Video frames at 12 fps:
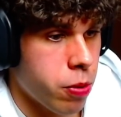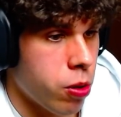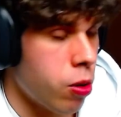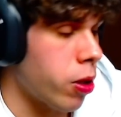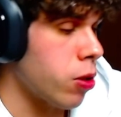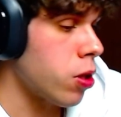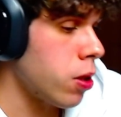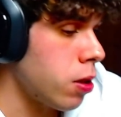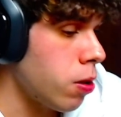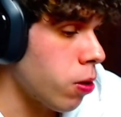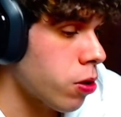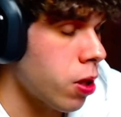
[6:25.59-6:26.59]
pero es lo que os
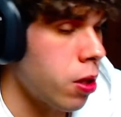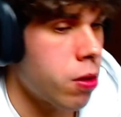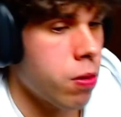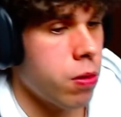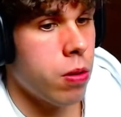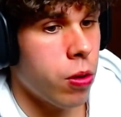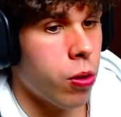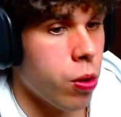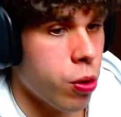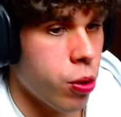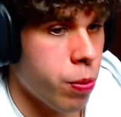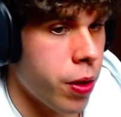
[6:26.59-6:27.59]
he, dicho. No
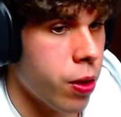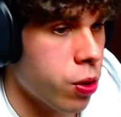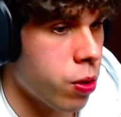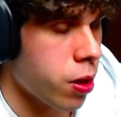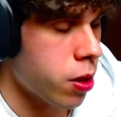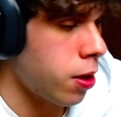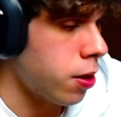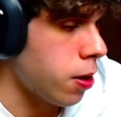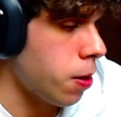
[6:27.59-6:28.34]
todos los vídeos son así,